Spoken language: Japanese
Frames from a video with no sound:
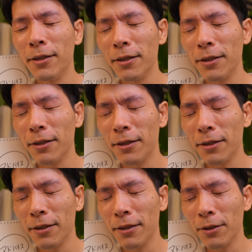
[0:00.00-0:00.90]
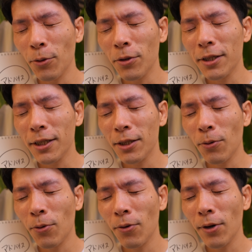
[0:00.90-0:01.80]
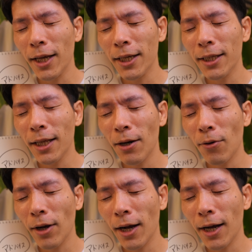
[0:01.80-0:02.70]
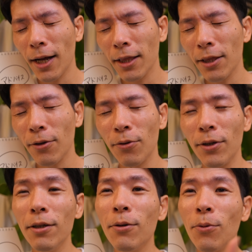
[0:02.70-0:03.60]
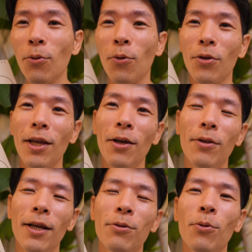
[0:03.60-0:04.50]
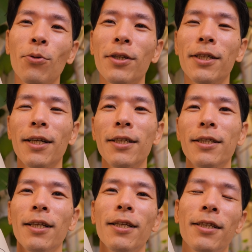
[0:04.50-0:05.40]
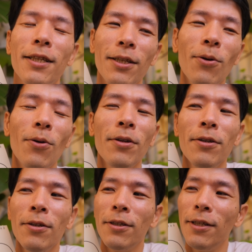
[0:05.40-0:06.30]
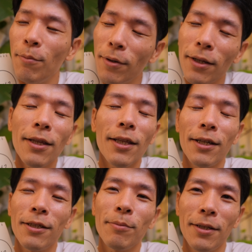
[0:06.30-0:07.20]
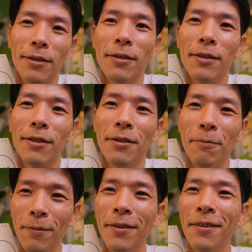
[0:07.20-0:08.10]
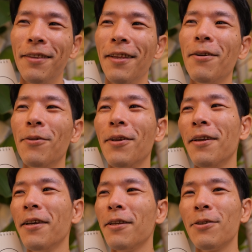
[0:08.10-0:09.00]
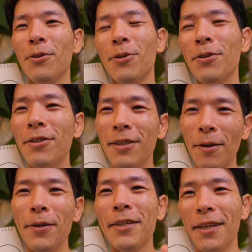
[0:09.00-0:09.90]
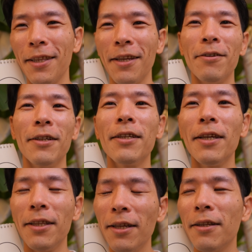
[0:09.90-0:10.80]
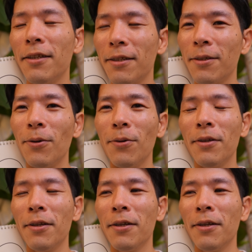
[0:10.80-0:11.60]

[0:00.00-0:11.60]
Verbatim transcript: うん、どっちの方がいいんだろうかっていう一個の答えを出そうとしがちなんですけど、全部合ってたりします。なので、ちょっとずつ試していってくださいね。そ